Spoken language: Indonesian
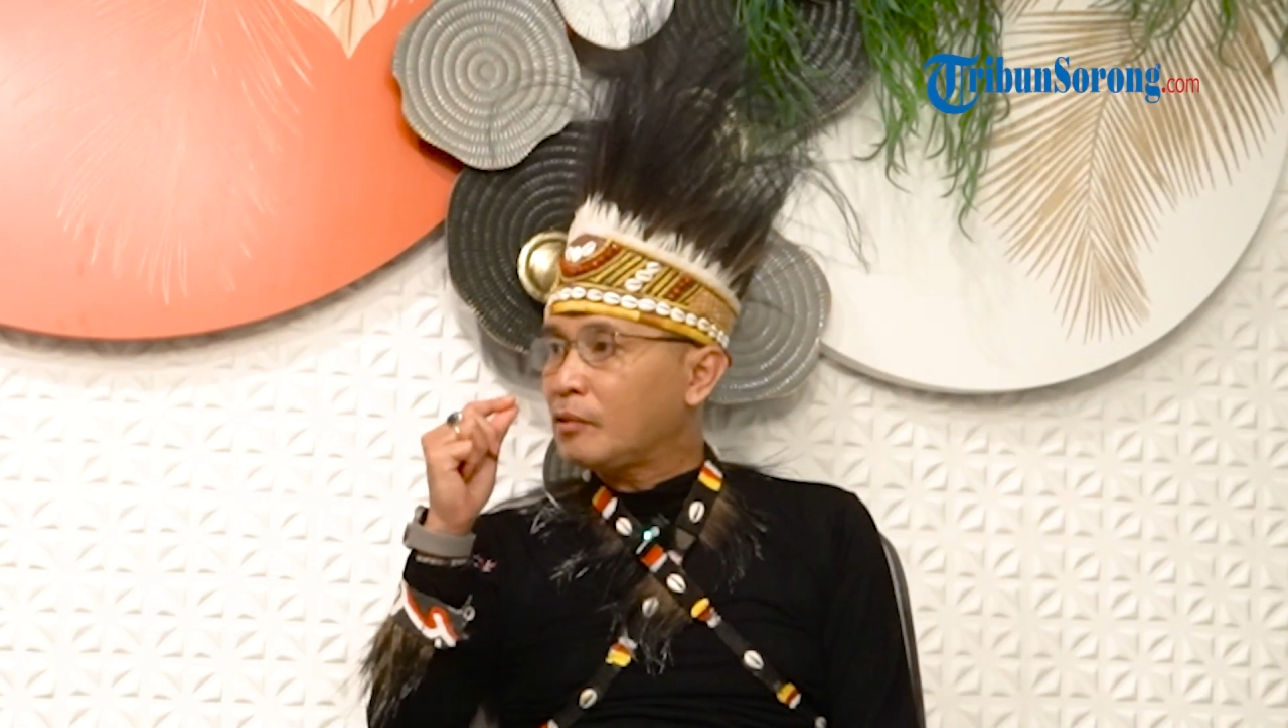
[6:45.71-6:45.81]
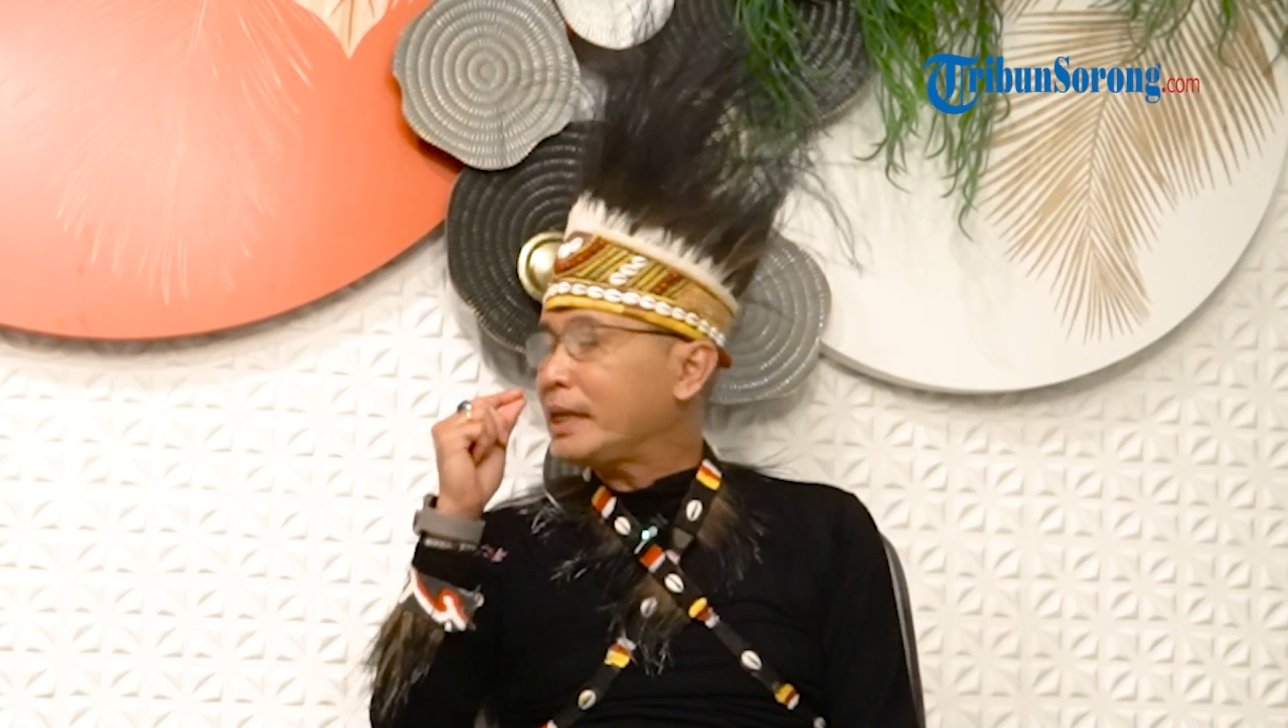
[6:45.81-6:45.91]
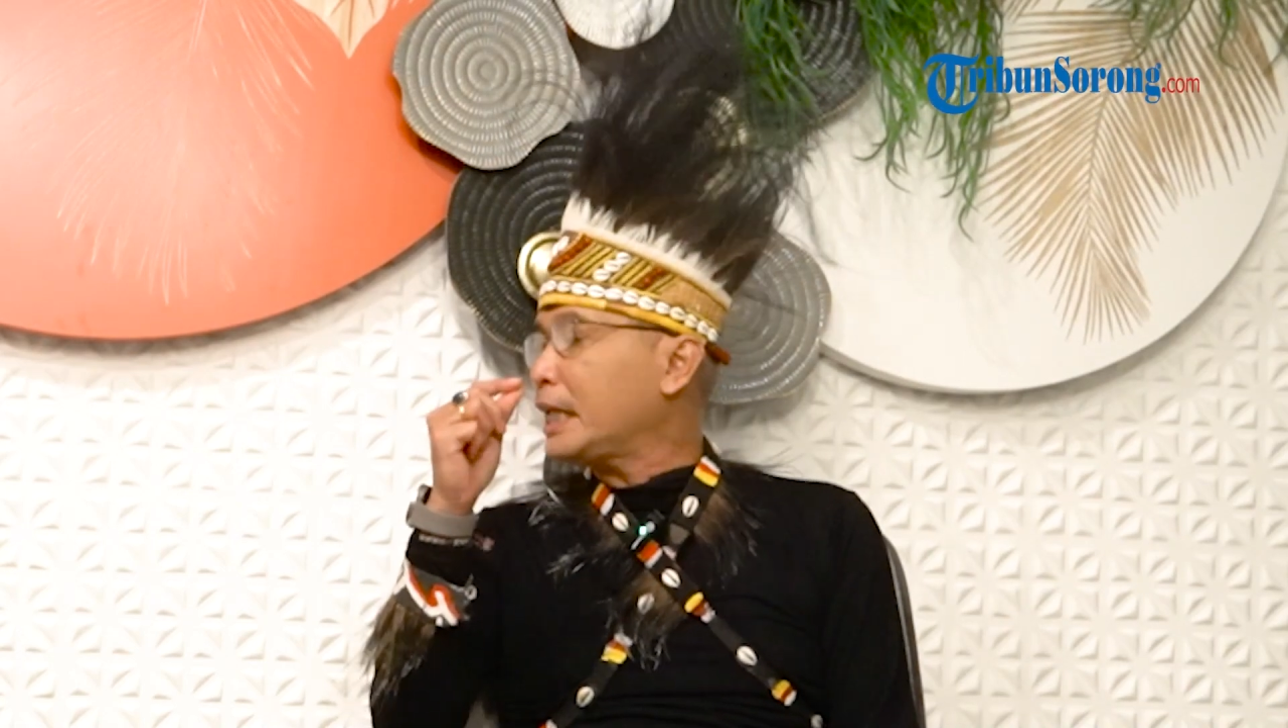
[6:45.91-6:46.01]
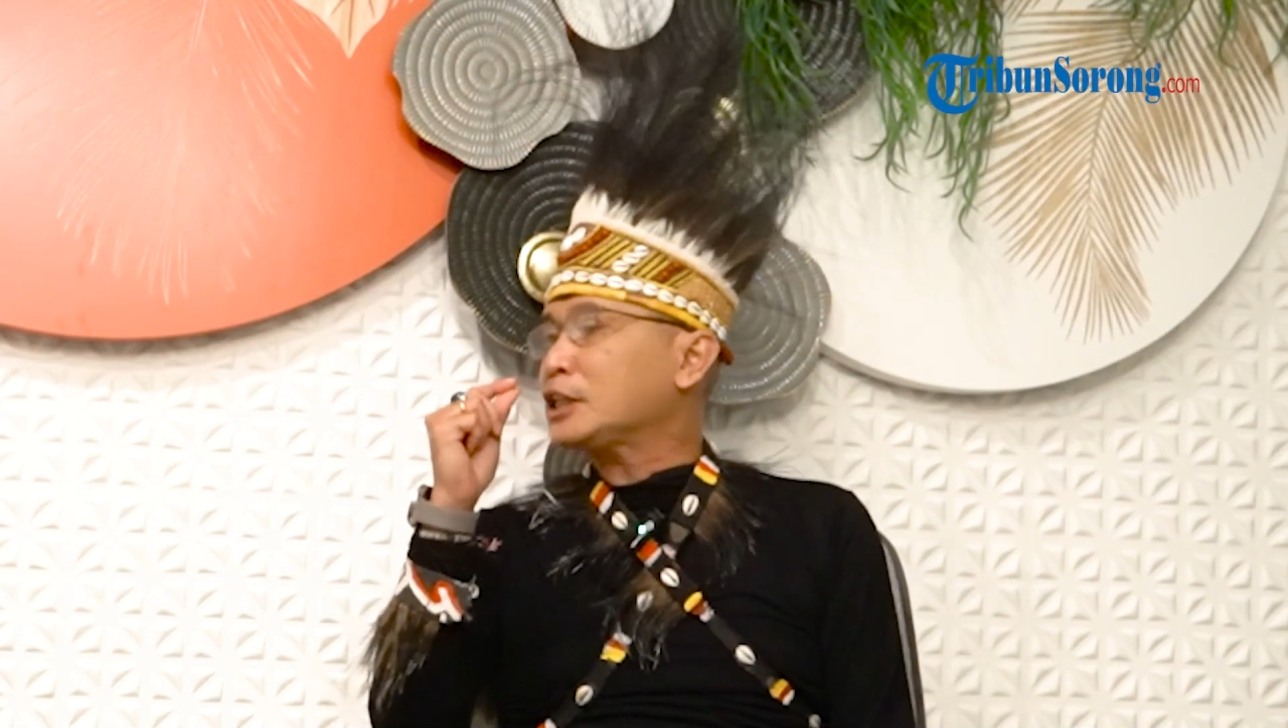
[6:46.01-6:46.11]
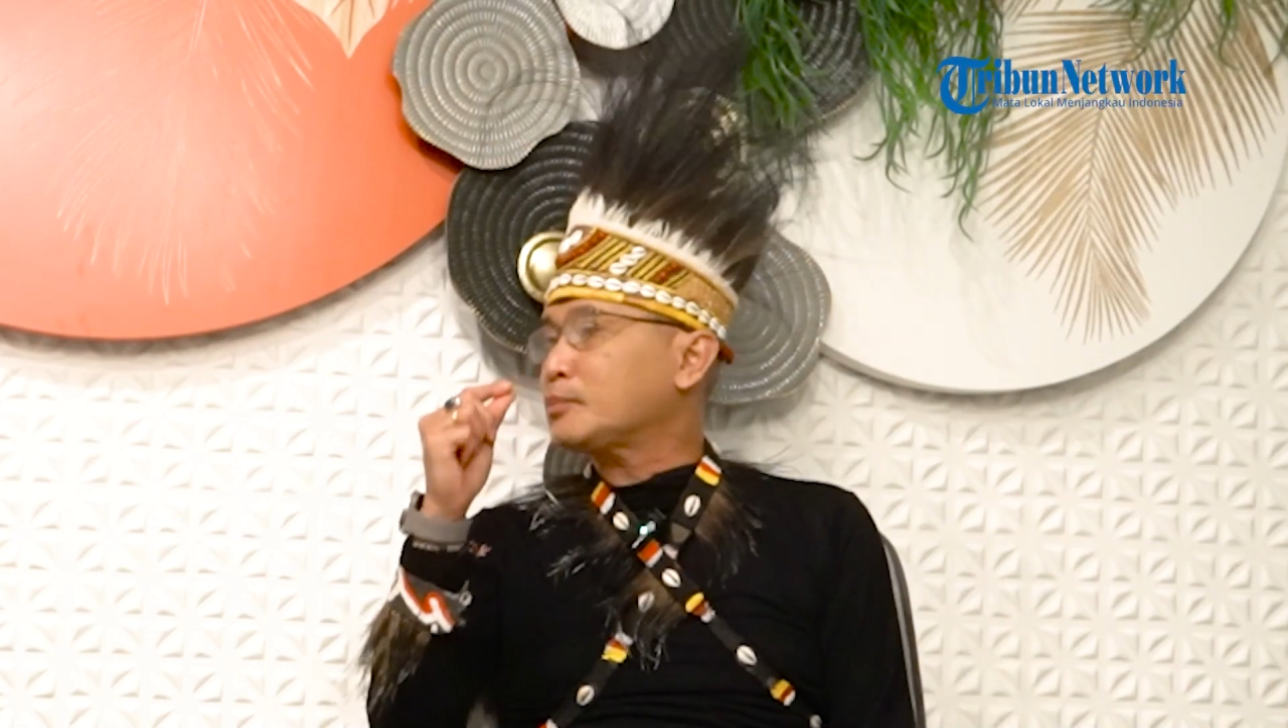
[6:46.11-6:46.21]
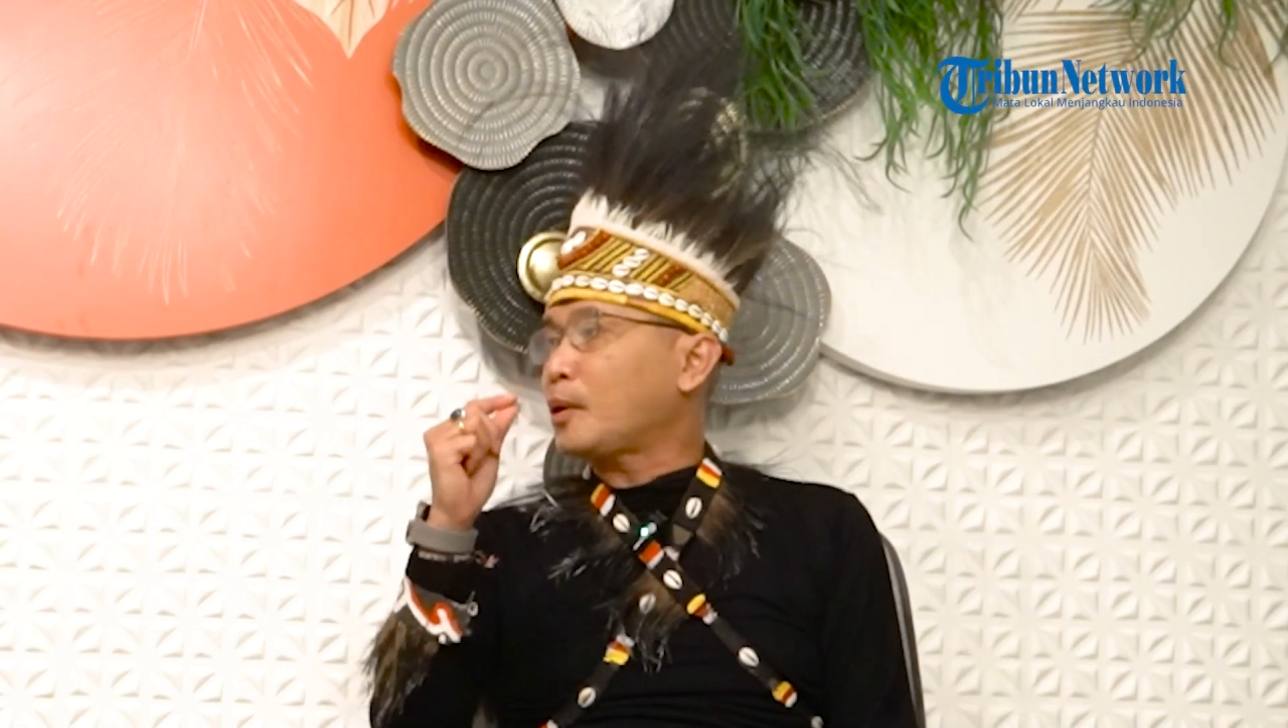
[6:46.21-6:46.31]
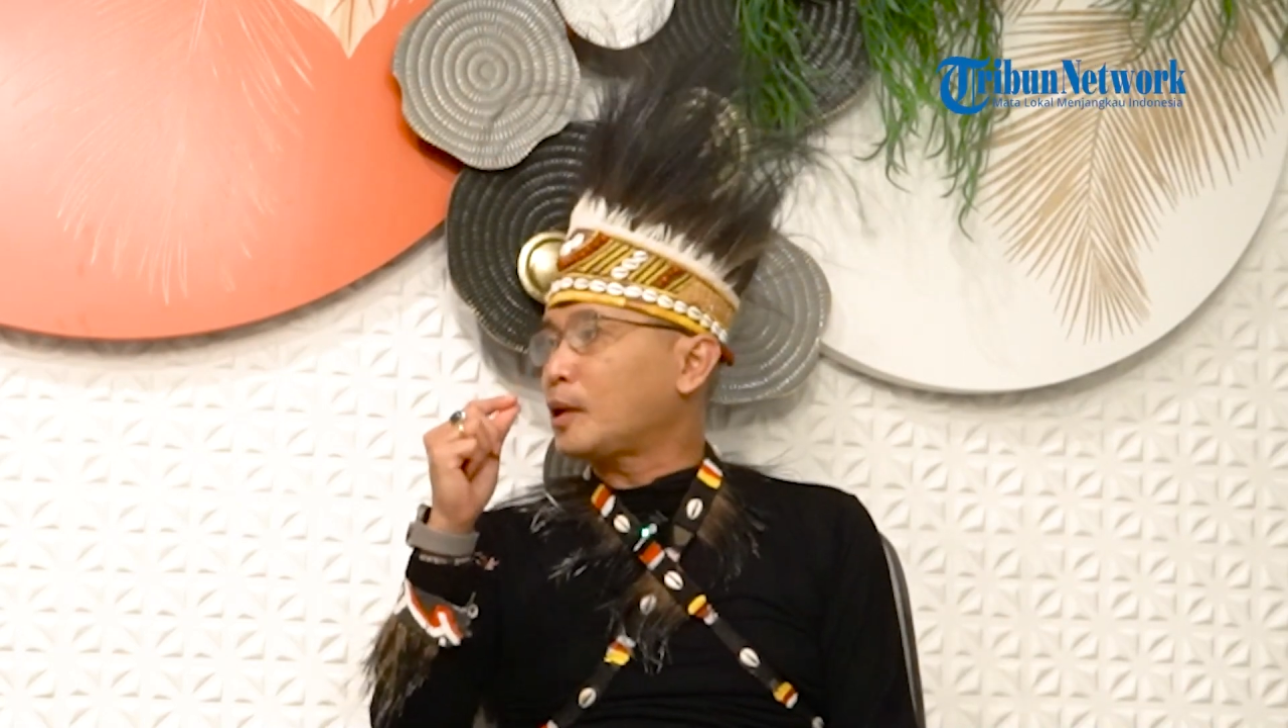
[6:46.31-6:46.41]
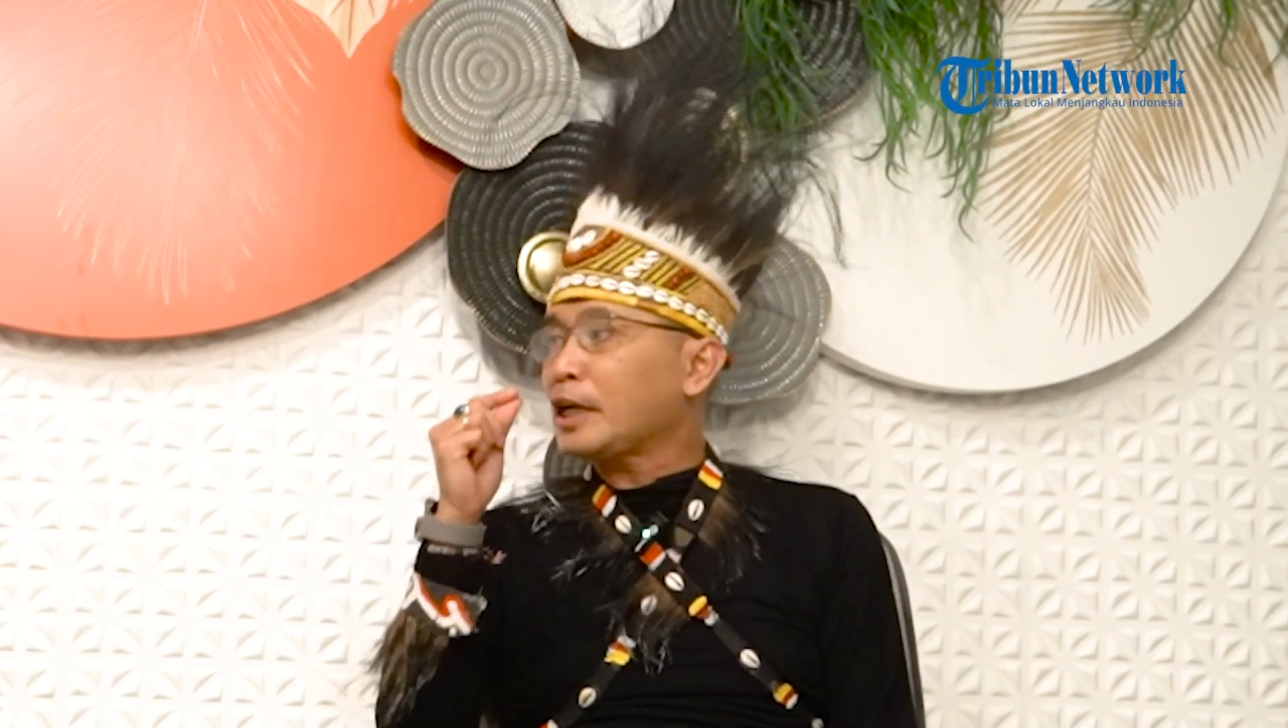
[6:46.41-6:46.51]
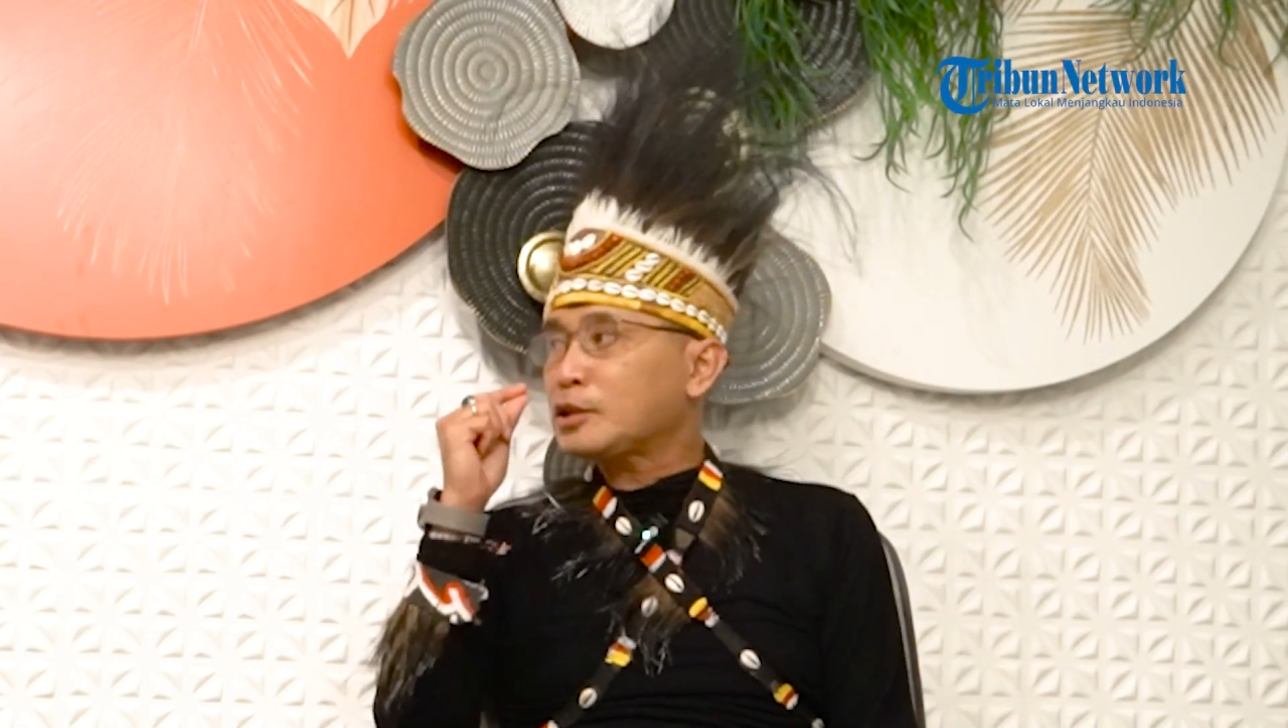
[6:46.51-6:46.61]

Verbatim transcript: quick respon,